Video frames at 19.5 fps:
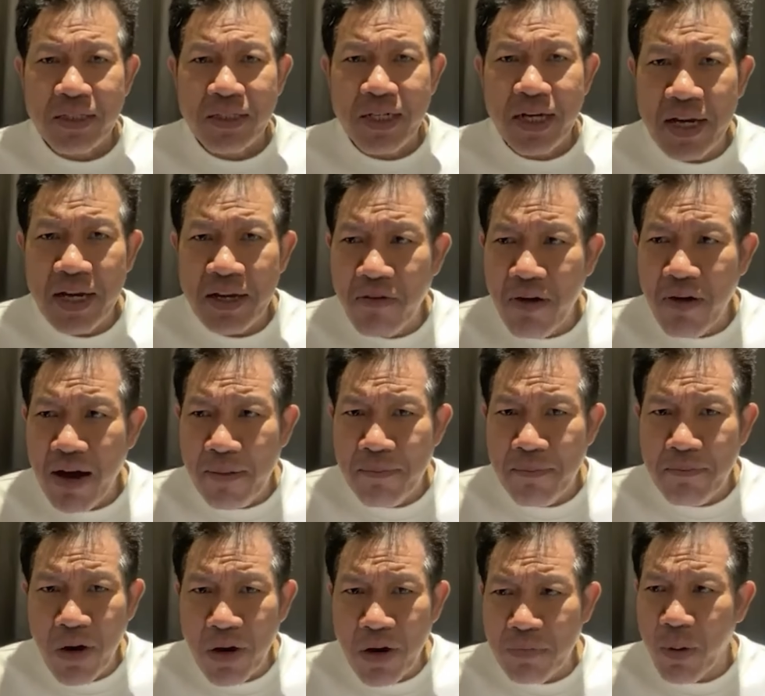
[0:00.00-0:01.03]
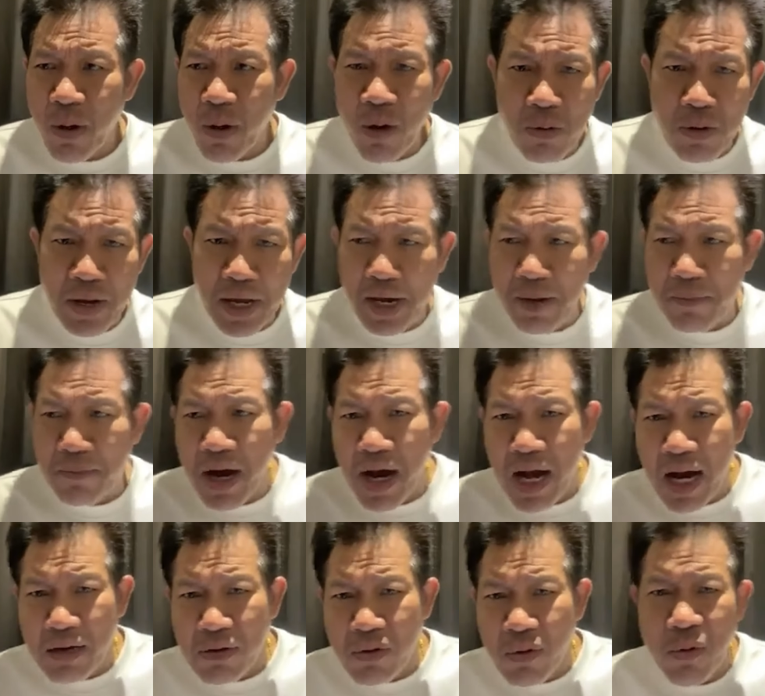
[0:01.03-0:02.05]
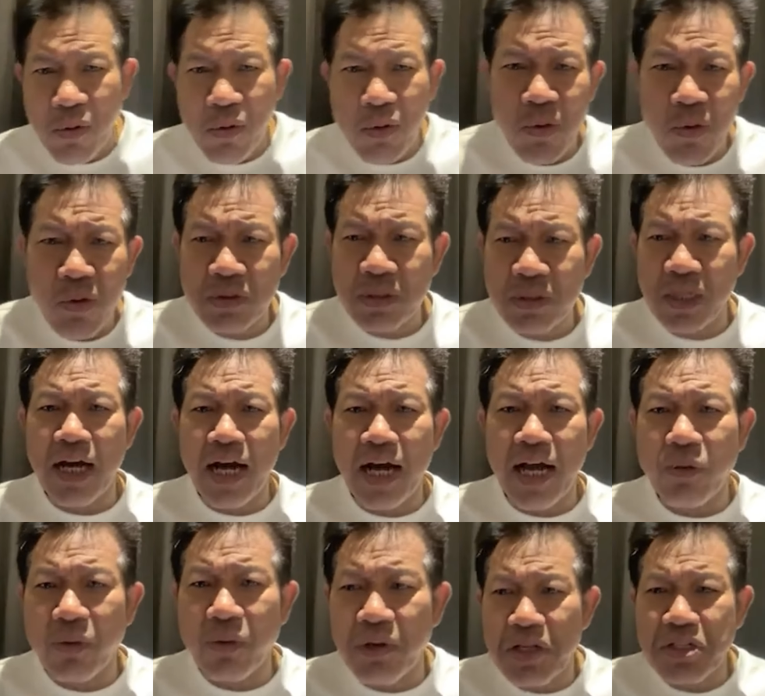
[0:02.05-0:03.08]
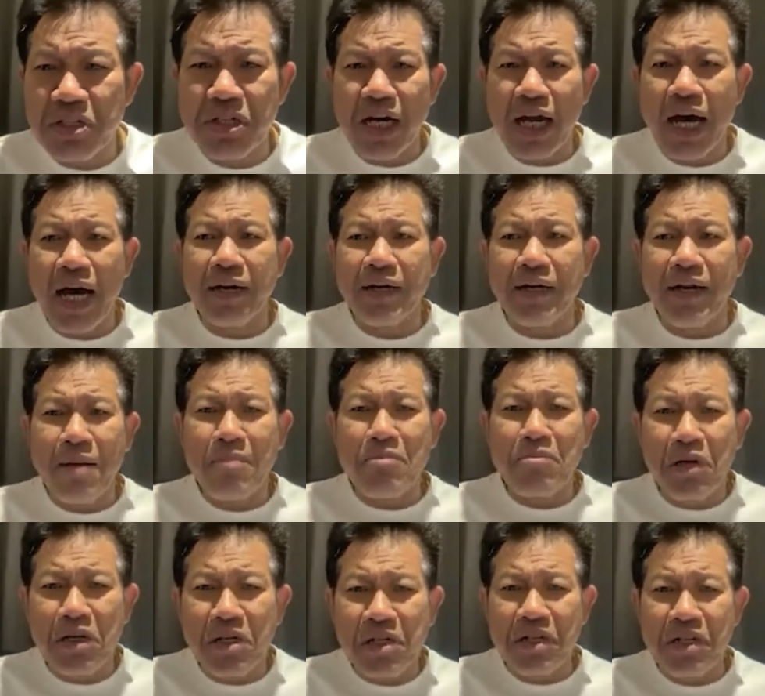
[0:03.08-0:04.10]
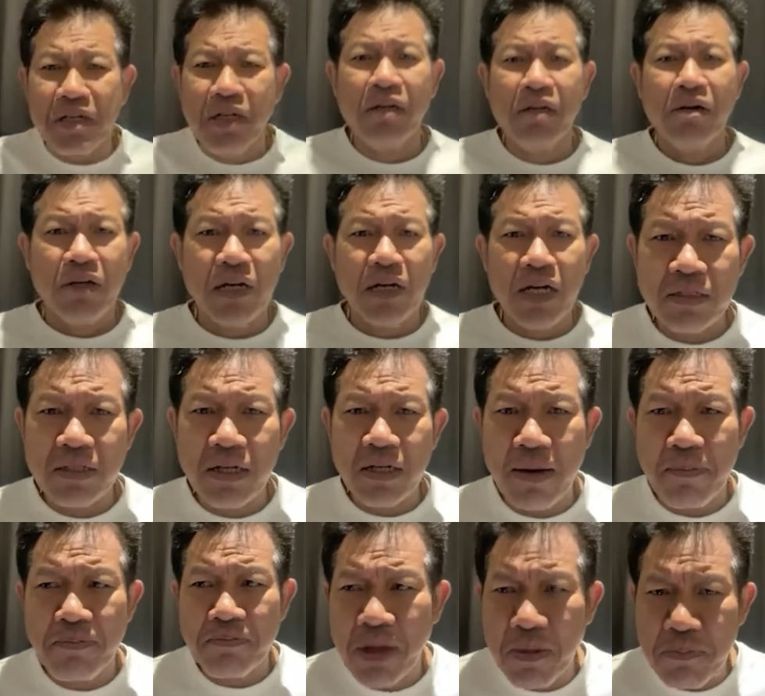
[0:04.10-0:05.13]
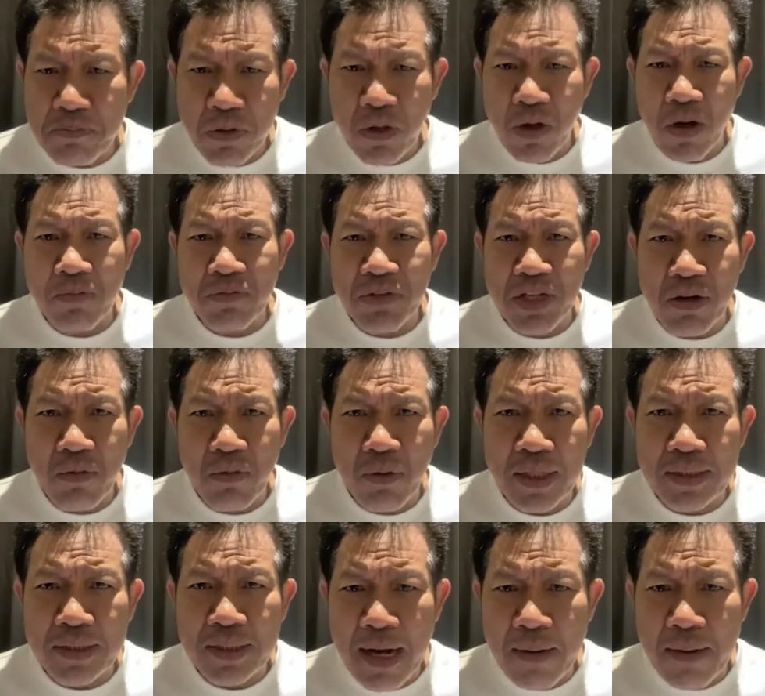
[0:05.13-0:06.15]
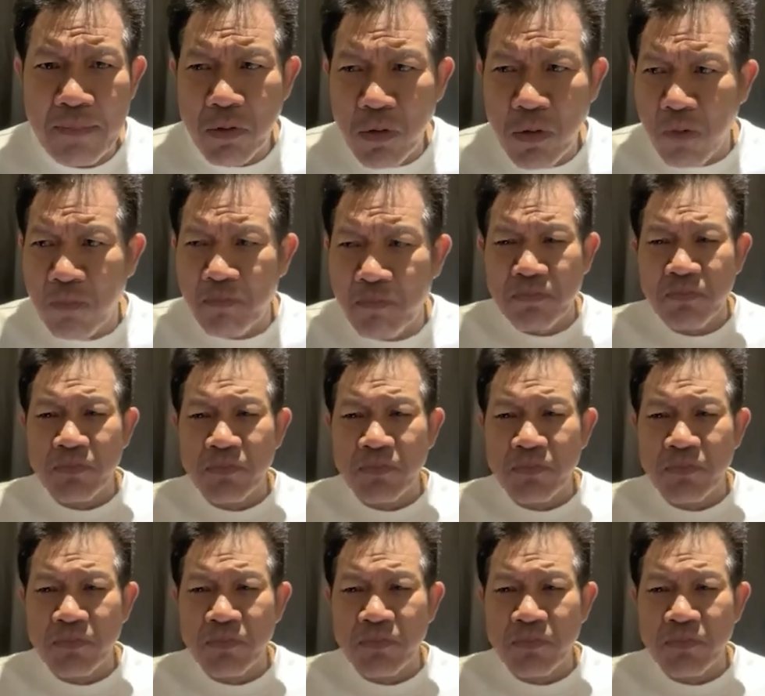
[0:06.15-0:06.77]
ทนายความบอสพอเก่งมากโอ้โหทนายคนนี้ฉลาดล้ำลึกนะสลับซับซ้อนยิ่งกว่าสามก๊ก